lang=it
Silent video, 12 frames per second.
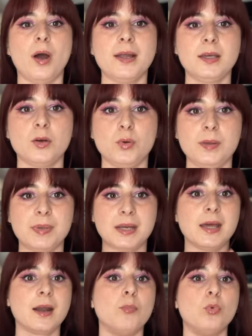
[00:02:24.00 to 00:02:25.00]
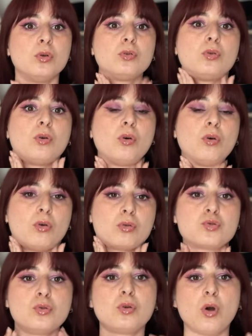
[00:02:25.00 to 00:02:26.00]
anche qui perché era molto
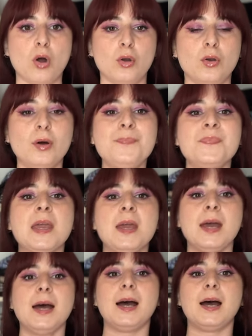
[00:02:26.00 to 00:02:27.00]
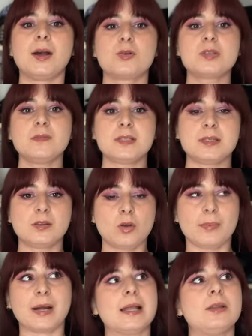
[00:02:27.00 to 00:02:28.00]
sul collo eh, questo vestito l'ho
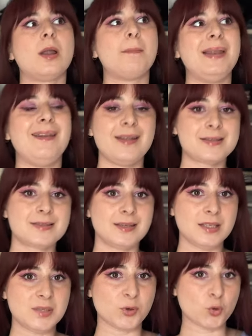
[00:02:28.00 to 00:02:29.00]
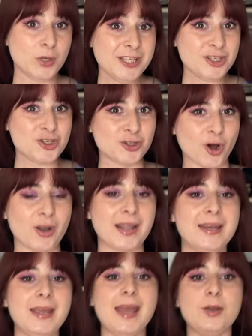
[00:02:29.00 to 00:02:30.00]
beccato alla bellezza di tipo 15
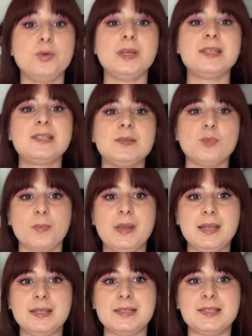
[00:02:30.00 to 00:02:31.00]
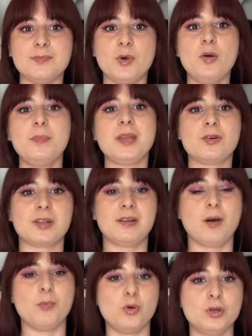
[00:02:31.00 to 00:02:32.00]
dollari è lunghissimo, bellissimo mi
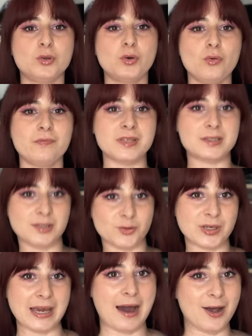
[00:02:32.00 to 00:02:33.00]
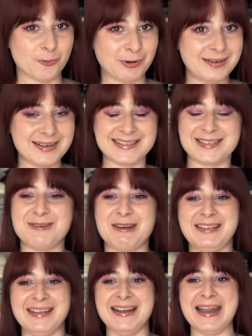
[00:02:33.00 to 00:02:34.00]
ricordava molto un vestito che ha Arwen, il Signore
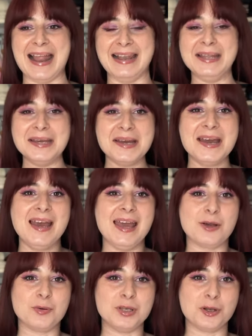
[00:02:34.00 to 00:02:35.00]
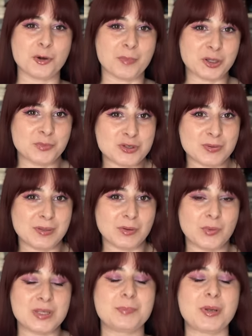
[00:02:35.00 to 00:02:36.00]
degli Anelli e quindi l'ho comprato
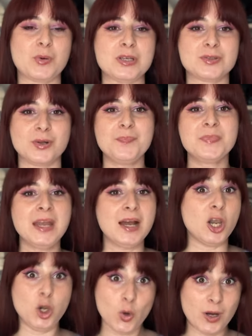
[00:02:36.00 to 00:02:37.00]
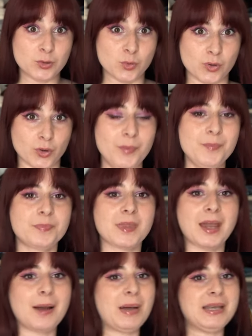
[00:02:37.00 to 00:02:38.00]
principalmente per questo lo adoro, è
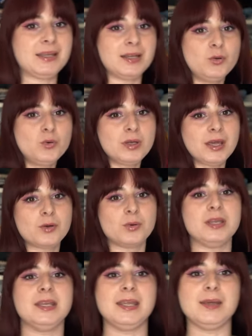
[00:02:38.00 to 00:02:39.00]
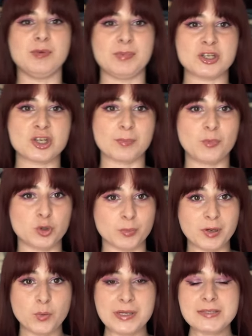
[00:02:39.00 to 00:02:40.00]
a maniche lunghe quindi mi piace molto
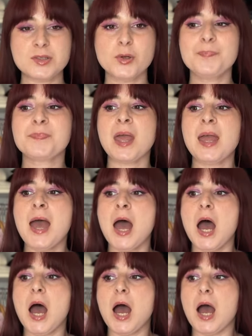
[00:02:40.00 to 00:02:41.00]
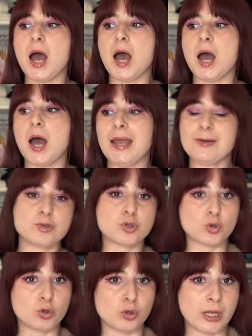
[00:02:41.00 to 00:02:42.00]
per questo eh, e questo è
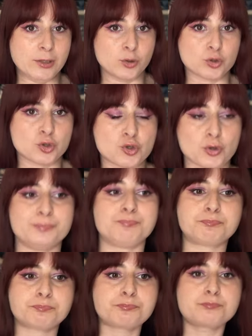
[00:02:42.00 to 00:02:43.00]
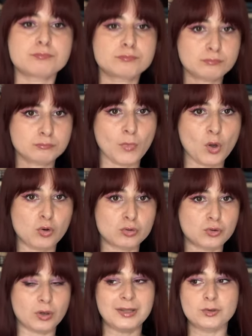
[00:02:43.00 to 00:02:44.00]
quello che indosso ho
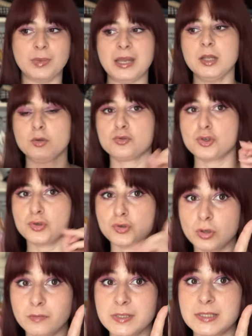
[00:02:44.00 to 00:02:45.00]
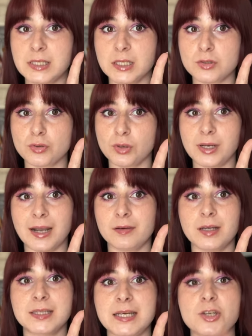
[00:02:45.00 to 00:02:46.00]
controllato bene, non ci sono vestiti che sono nella
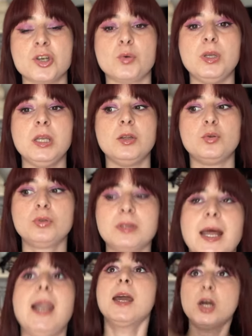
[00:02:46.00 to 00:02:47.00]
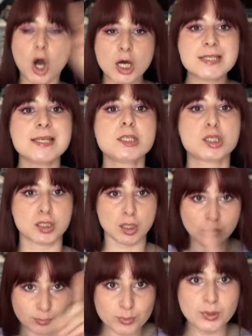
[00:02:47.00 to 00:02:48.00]
lavatrice, quindi tutte le cose
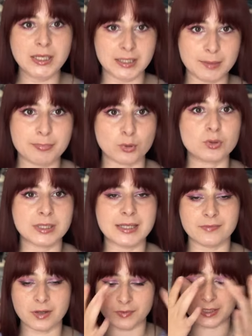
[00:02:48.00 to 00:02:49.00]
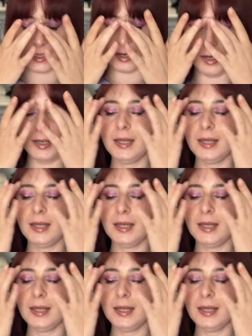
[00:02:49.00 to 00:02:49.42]
sono pulite e pronte da far vedere